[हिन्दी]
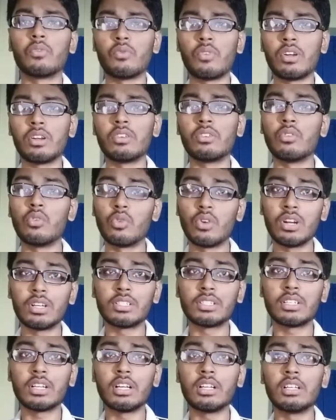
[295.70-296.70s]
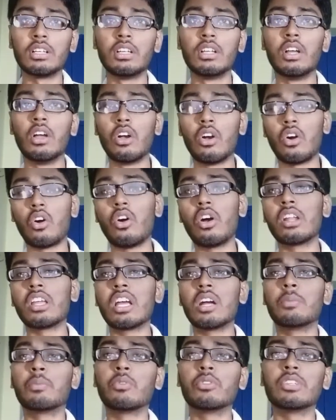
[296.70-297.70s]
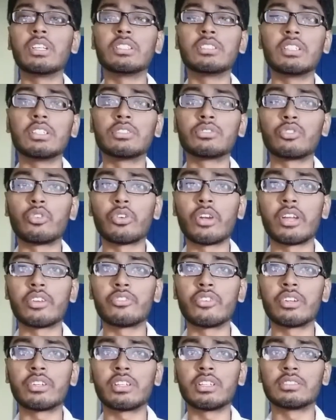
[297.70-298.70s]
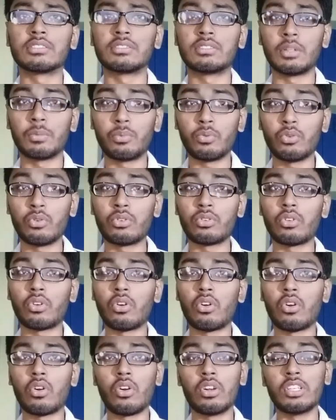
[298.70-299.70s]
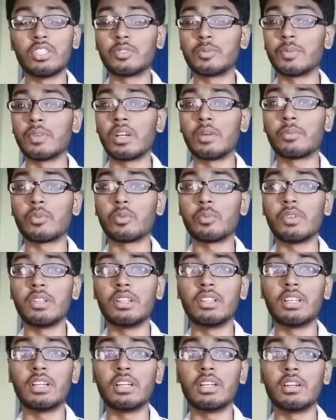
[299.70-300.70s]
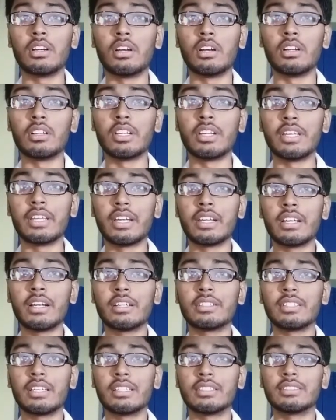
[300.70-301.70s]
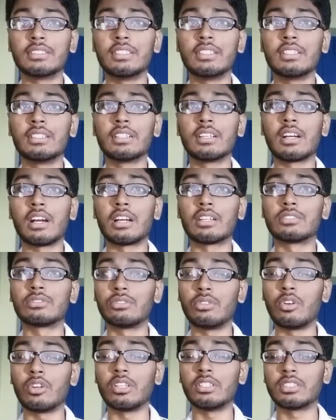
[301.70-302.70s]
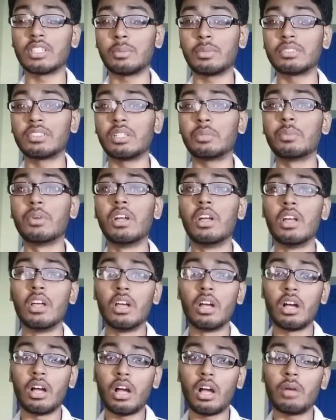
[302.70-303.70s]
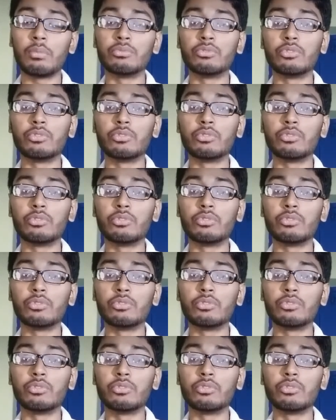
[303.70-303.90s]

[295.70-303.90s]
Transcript: वन नोगट का और ये आपको देता है स्टॉक एंड्रॉयड का सपोर्ट और इसमें आपको मिलता है डेडिकेटेड एच डी कार्ड स्लॉट इसका मतलब आप